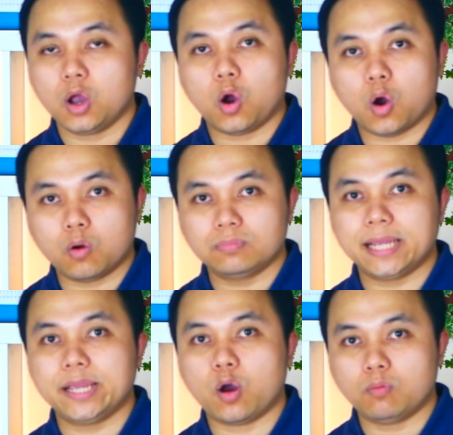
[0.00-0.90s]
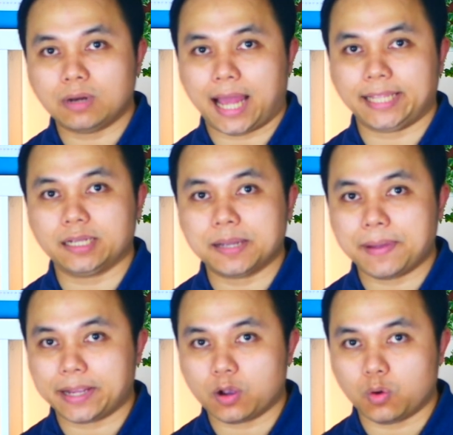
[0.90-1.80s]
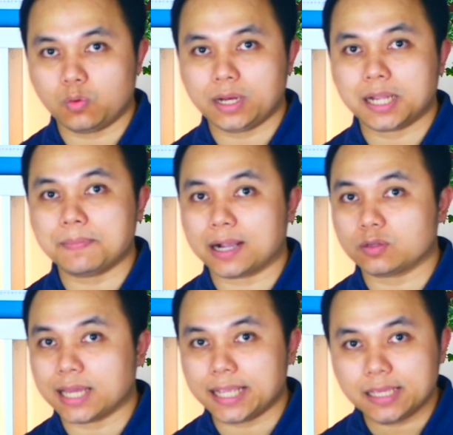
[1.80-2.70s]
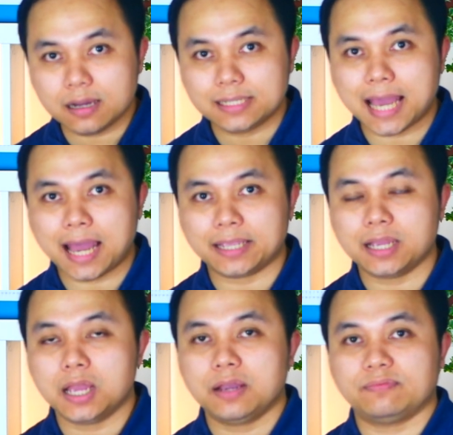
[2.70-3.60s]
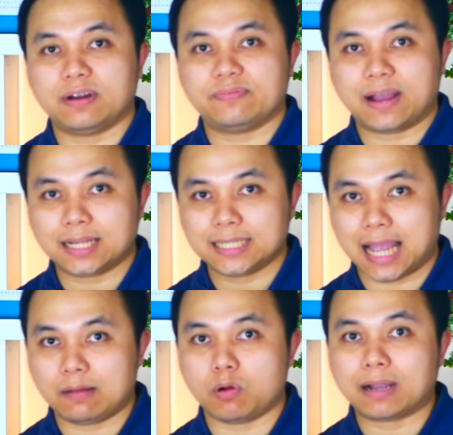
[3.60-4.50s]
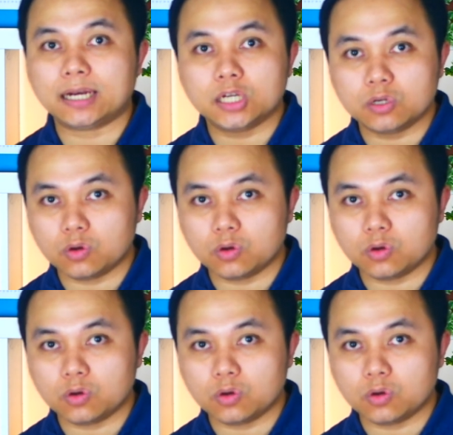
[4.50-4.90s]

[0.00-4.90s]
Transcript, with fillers: ôn đi ôn lại những cái bài cũ để các bạn có thể nhớ dai và phản xạ một cách lưu